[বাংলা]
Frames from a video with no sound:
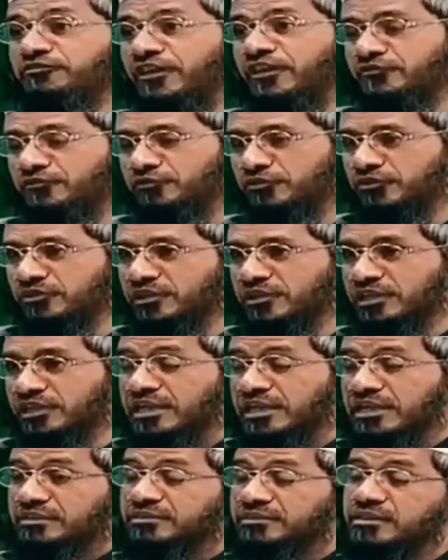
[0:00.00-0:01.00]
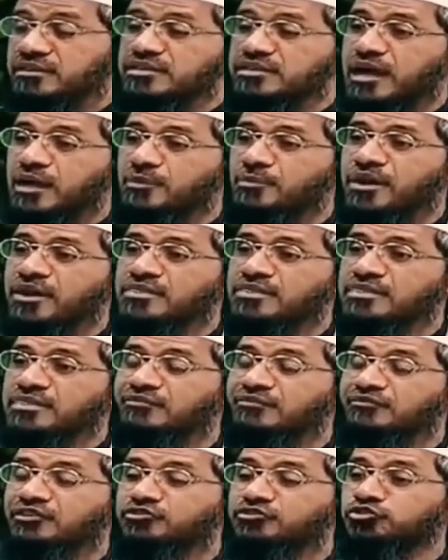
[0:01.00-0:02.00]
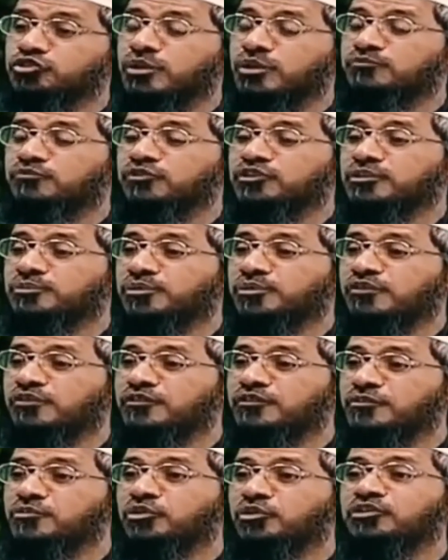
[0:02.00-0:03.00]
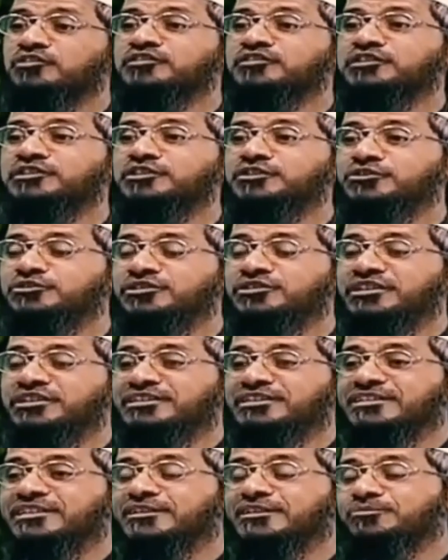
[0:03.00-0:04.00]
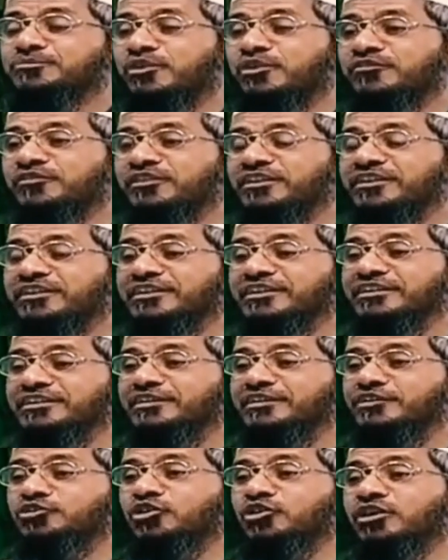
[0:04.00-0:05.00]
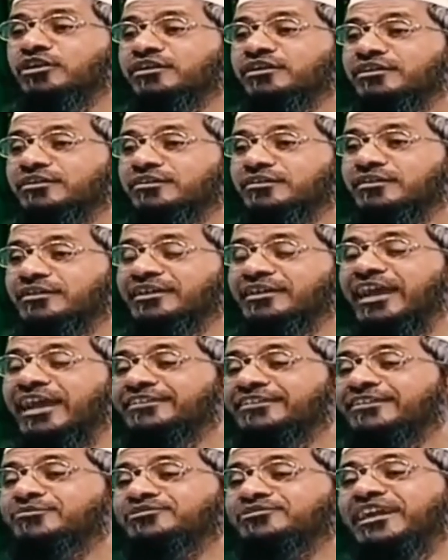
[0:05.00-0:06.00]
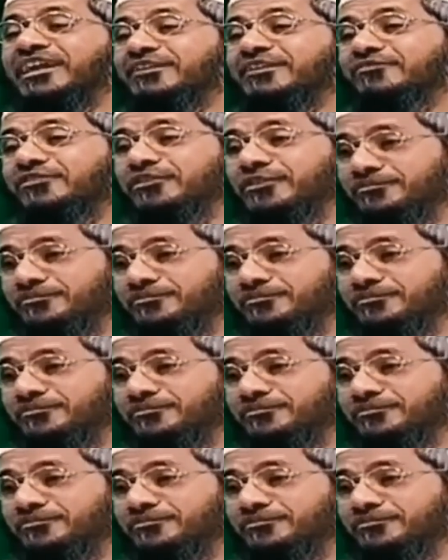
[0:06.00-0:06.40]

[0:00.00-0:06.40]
দুই হাজার সাতশো চুয়ান্ন সাহাবিগণ কখনোই নবীর জন্য উঠে দাঁড়াতেন না কারণ তারা জানতেন যে নবী তাদের এই উঠে দাঁড়ানো